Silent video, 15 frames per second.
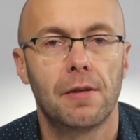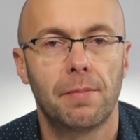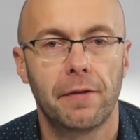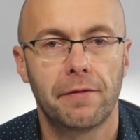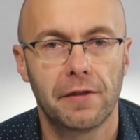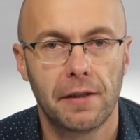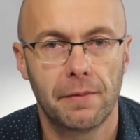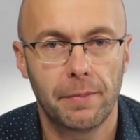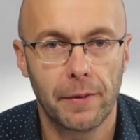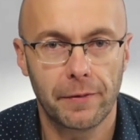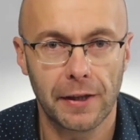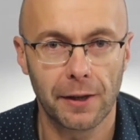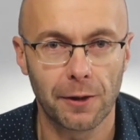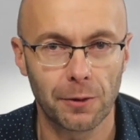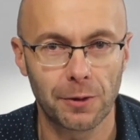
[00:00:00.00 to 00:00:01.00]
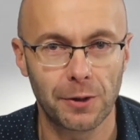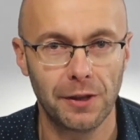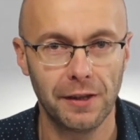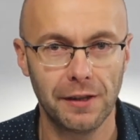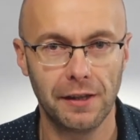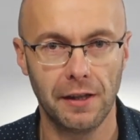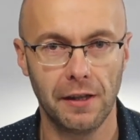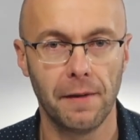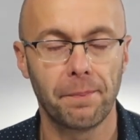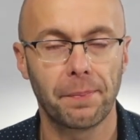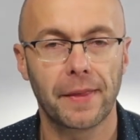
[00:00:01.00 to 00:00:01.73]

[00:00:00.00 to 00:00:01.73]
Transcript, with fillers: pewne, pewnej rutyny.